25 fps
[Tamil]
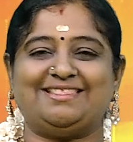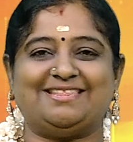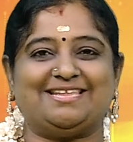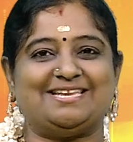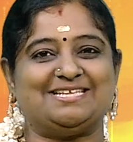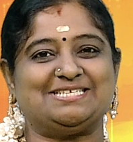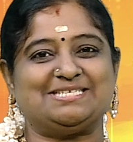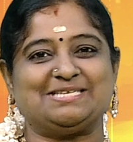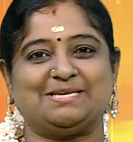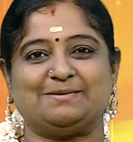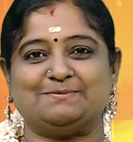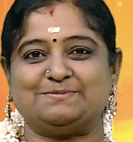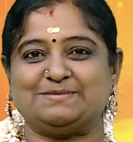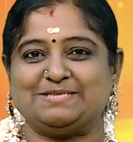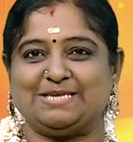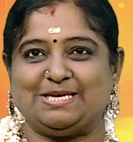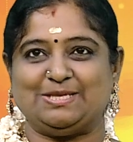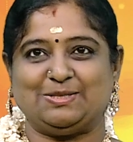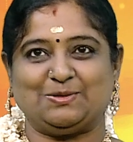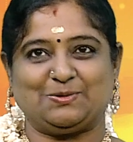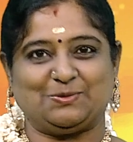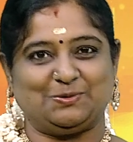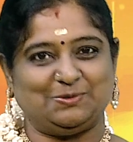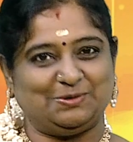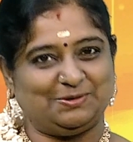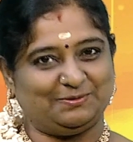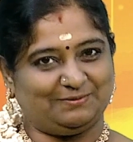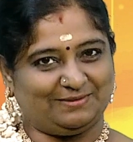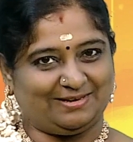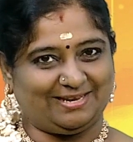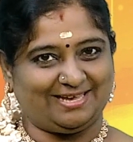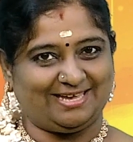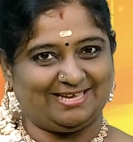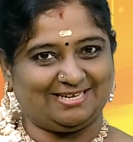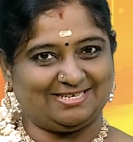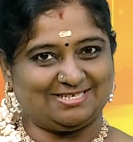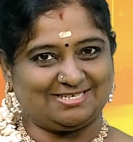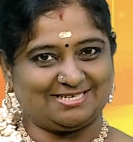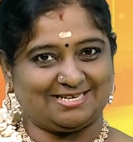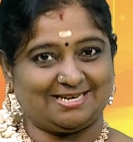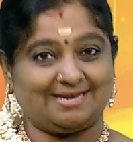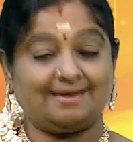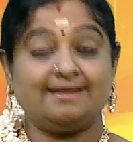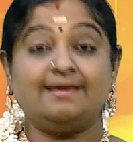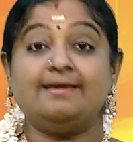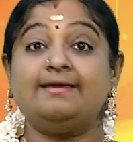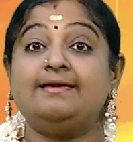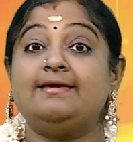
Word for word: தரிசனம் செய்து கொண்டு வருகின்றேன்